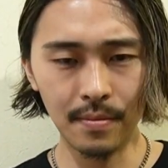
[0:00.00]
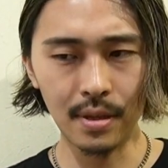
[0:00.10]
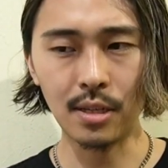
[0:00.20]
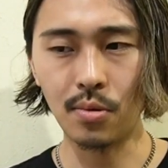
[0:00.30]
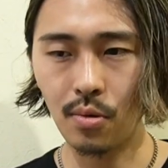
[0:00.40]
だ
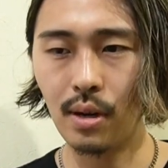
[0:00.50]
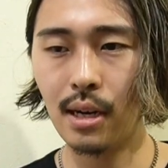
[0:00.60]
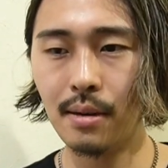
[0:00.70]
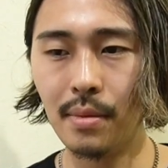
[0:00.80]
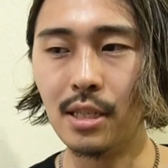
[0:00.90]
からそこ
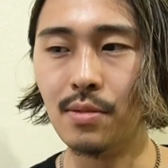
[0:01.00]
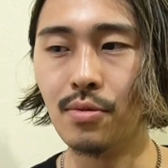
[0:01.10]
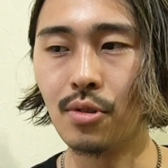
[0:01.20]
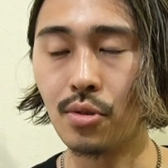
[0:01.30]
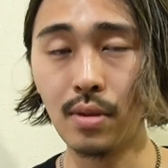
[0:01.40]
はまあ自
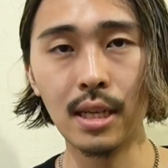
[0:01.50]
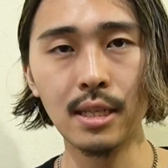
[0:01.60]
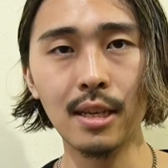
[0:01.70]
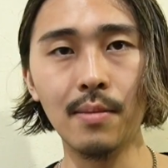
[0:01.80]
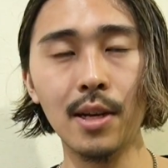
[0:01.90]
分と相談
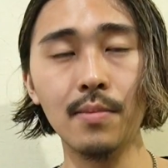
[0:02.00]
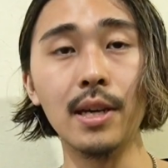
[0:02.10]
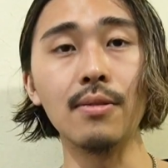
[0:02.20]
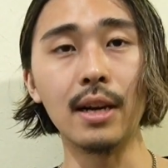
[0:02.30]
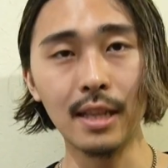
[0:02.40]
して決めれ
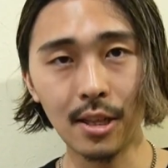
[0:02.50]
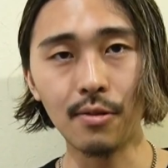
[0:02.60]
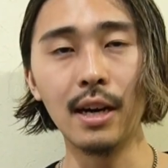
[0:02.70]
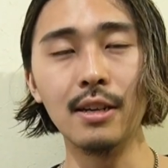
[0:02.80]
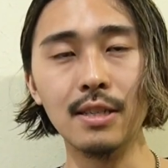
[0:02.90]
ばいいのかな
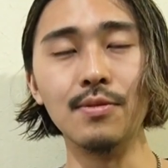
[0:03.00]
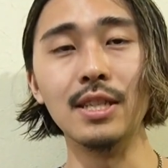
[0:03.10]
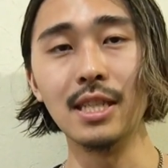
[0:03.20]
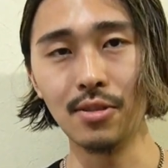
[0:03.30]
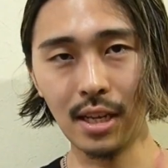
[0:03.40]
とは自分
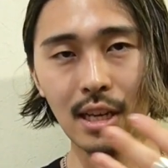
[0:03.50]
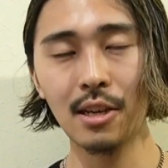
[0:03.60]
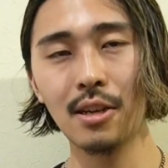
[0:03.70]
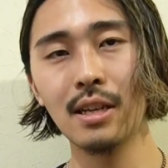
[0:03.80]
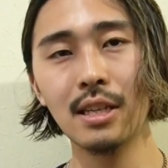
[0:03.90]
自身とね
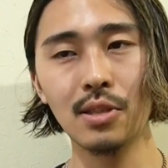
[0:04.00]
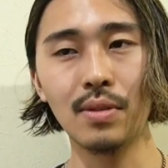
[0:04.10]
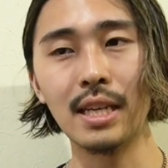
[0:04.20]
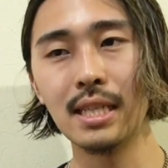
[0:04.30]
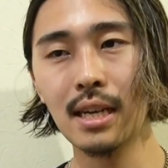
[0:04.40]
相
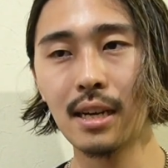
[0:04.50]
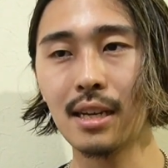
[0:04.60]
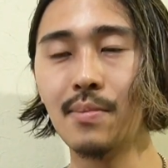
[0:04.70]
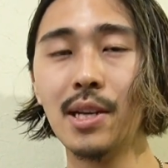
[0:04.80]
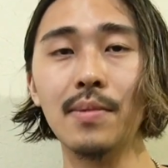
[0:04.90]
談しながら
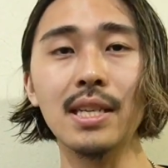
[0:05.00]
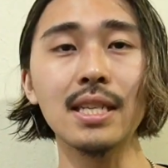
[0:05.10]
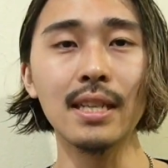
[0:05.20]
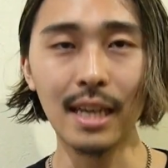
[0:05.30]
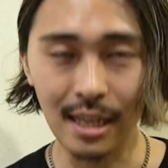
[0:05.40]
決めればいいん
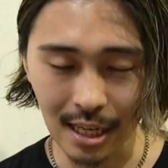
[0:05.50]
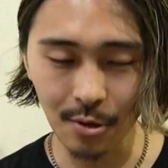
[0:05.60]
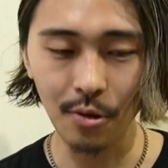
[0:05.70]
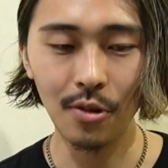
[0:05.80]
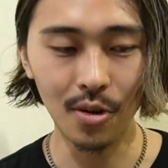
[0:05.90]
じゃないかな
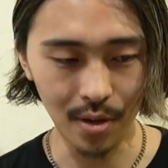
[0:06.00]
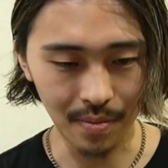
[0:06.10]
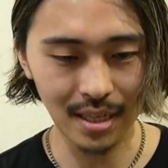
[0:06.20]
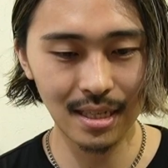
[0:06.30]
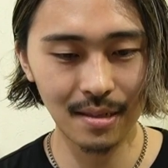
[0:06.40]
と思い
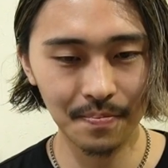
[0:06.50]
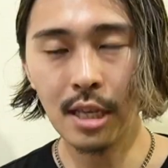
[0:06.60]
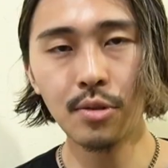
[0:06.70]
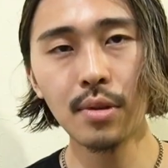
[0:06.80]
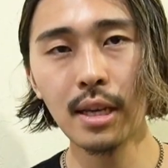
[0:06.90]
ます。
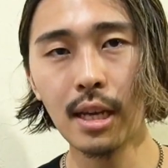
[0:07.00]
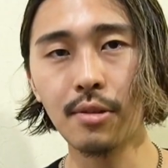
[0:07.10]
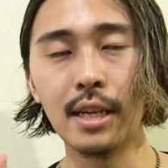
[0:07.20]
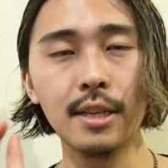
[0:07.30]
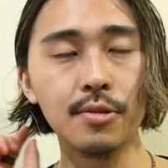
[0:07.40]
で、ちょっとだけあ
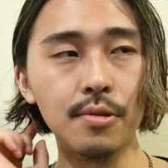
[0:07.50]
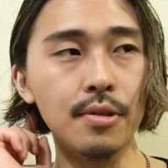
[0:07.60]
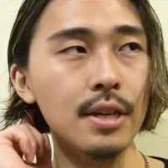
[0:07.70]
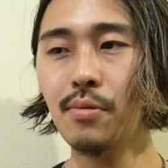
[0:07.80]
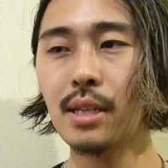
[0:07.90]
と話す
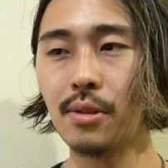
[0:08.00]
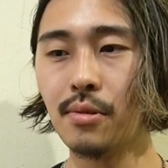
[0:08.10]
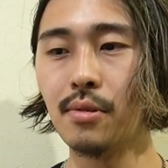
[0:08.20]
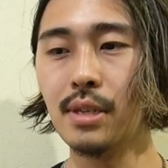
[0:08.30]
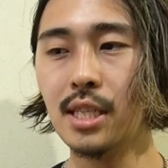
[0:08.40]
と、日本だ
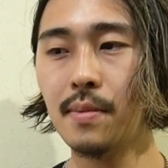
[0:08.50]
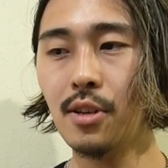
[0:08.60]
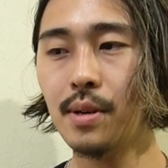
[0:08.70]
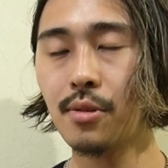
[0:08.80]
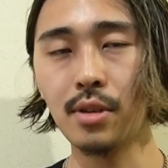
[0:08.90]
と一番
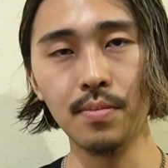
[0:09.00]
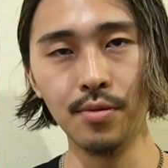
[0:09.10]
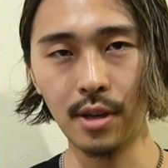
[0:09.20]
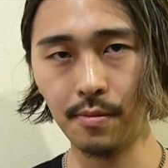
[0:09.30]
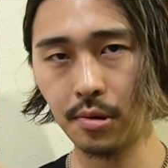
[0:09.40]
有名なとこって
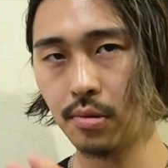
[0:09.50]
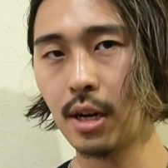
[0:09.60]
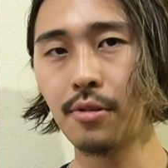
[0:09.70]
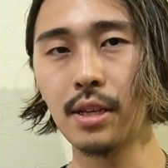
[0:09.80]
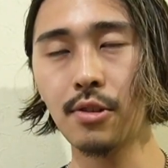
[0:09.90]
文化服装
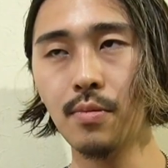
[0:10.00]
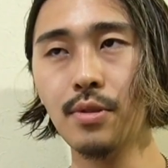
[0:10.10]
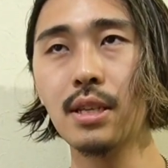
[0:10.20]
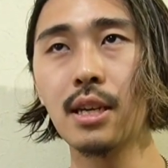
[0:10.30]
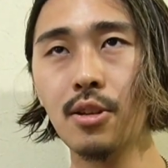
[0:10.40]
学院だと思う
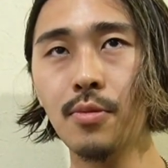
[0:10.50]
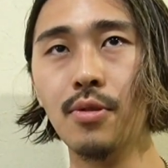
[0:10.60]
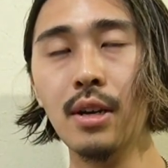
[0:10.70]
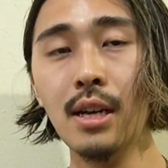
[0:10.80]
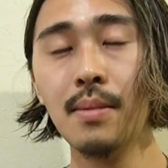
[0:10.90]
んですけど
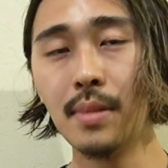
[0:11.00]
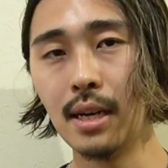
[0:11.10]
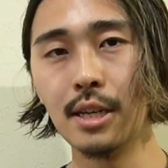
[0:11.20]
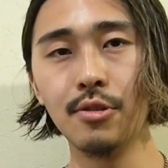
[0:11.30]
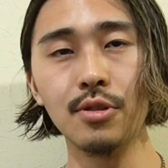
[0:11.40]
も、ま
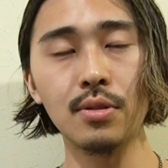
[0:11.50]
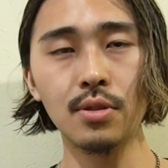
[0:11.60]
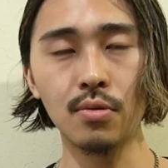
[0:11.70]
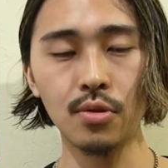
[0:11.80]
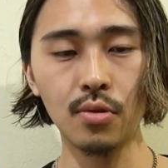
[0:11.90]
あ、あの、
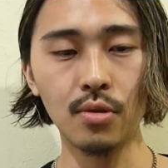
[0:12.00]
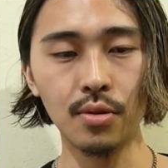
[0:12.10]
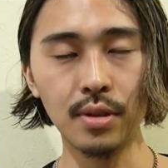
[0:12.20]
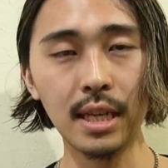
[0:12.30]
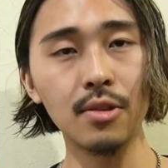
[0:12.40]
ちょこちょこ
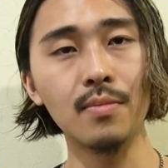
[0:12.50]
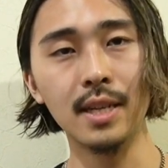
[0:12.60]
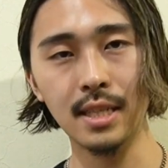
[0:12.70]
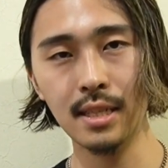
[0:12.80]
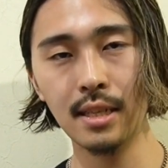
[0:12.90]
その
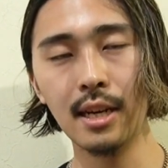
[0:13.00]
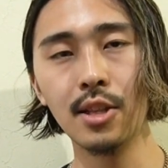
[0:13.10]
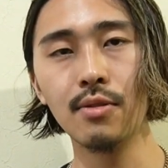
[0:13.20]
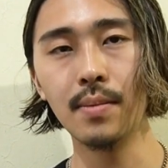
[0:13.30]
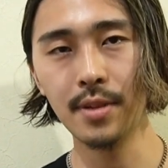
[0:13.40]
セントマーチンだったり
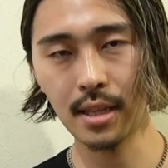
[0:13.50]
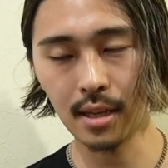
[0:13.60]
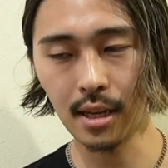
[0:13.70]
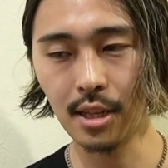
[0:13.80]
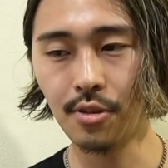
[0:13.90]
アントワープだっ
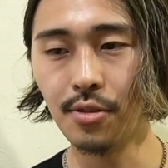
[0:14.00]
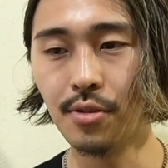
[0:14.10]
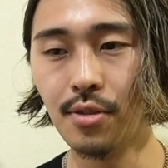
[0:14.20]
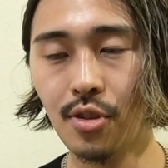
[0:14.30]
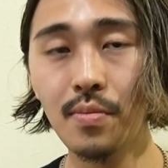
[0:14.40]
たりって
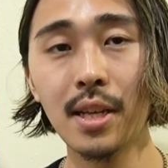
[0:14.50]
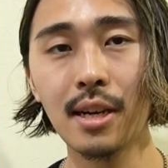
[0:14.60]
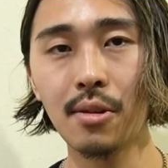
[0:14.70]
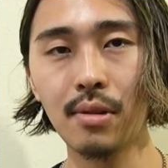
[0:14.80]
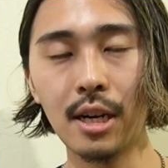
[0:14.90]
いう有名な
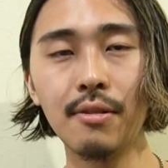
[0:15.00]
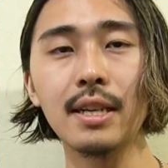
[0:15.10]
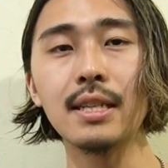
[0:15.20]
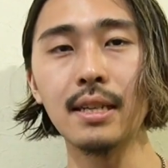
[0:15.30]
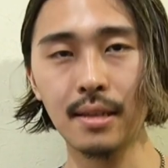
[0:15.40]
学校があるわ
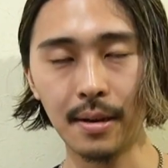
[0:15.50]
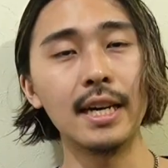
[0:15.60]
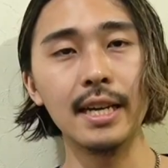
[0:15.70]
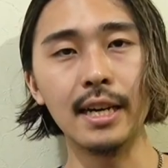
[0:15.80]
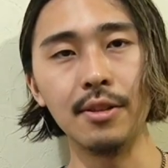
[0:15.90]
けじゃないですか。
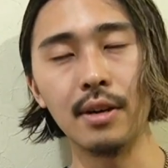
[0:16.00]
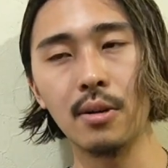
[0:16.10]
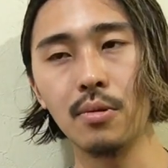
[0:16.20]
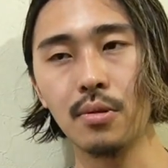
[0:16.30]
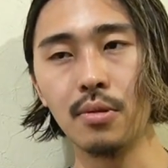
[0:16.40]
海外の
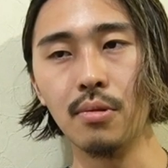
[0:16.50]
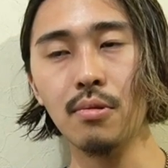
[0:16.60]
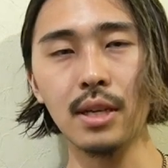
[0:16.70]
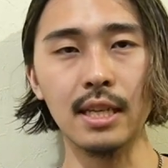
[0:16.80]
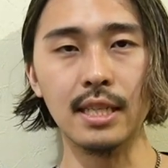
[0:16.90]
学校との
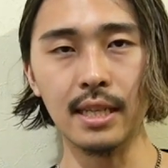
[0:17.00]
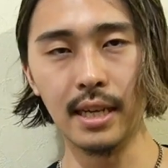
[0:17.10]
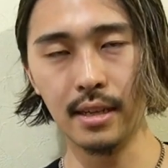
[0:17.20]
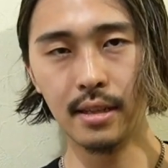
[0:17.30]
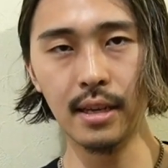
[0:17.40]
大きな違
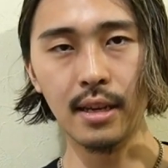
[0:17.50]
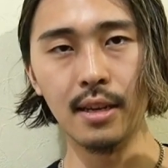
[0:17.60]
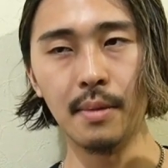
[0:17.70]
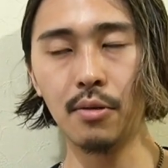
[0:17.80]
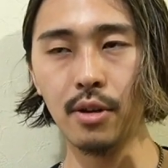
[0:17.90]
いっ
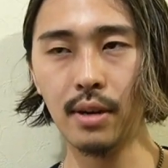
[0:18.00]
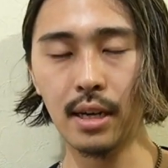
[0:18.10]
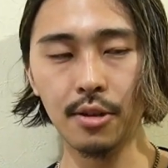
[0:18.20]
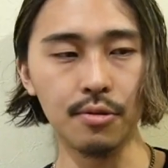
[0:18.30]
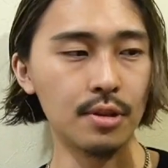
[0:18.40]
て、まあこれ
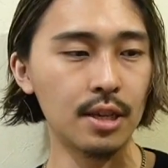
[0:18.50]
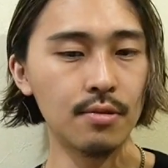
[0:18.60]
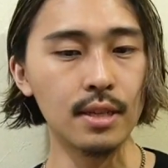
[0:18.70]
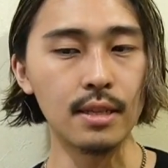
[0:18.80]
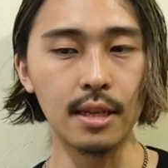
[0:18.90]
はよく聞
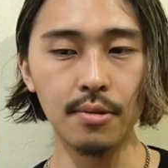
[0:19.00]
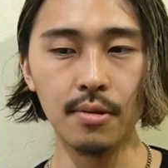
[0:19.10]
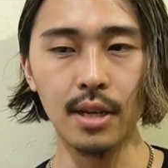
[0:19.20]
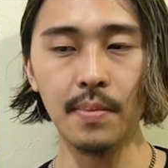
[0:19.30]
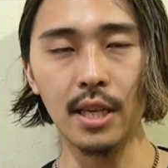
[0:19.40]
くんですけ
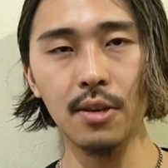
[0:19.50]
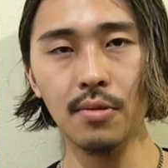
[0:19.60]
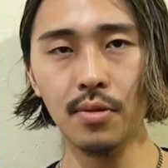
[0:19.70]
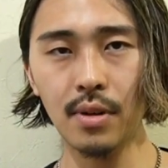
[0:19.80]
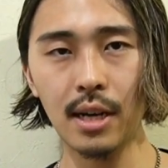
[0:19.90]
ど、やっぱ日
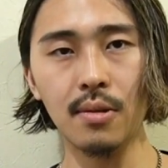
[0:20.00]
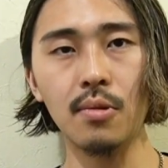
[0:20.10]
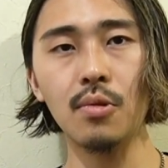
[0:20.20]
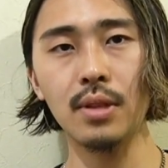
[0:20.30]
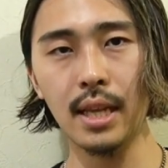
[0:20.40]
本の学
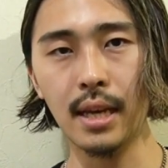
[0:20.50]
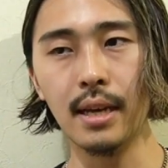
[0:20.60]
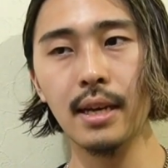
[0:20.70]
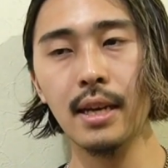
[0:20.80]
校って、